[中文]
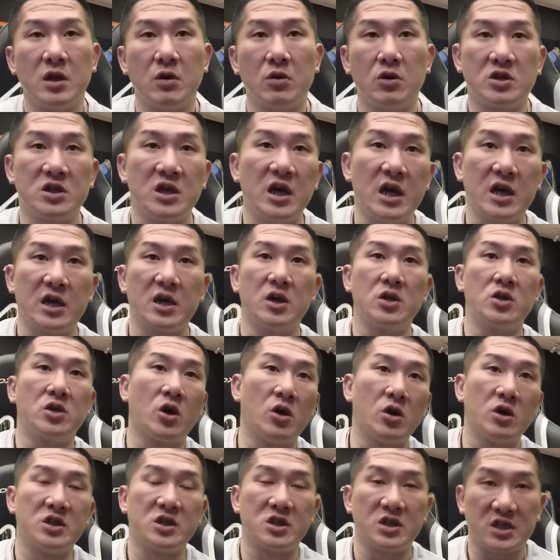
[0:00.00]
我今天也跟托
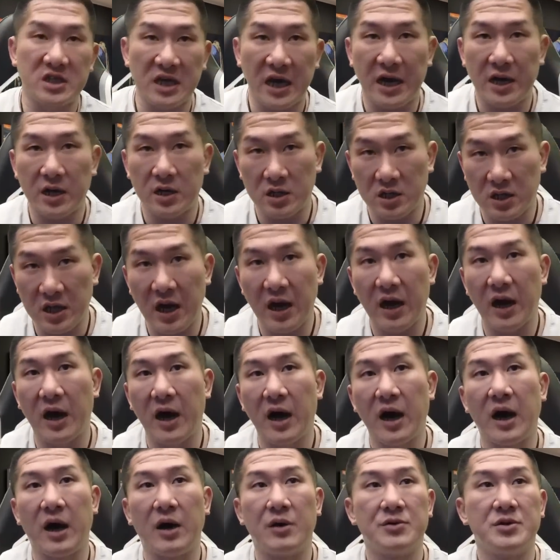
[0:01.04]
伊斯讲，你要好
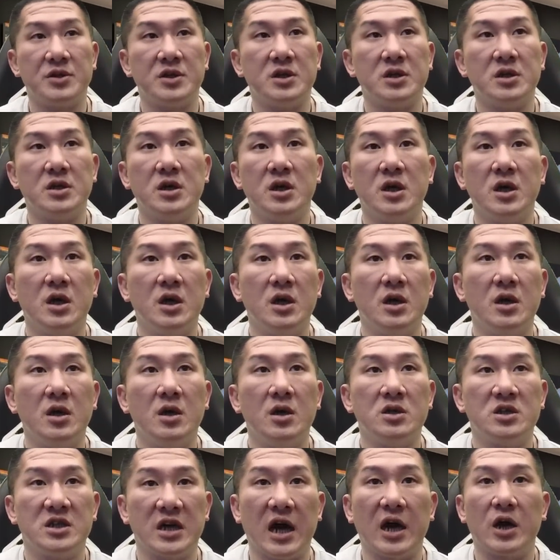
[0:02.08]
好的
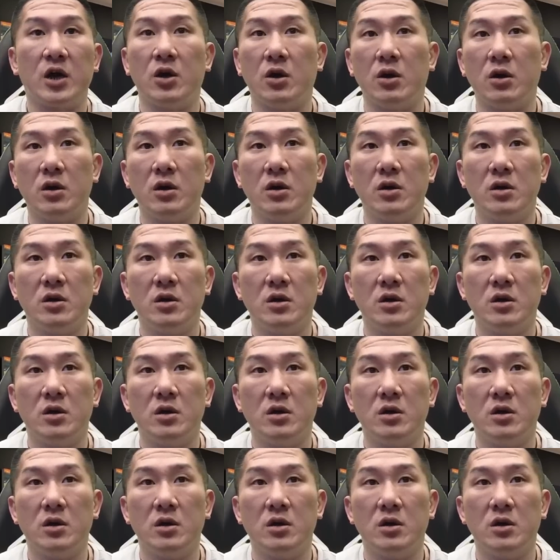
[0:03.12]
加油。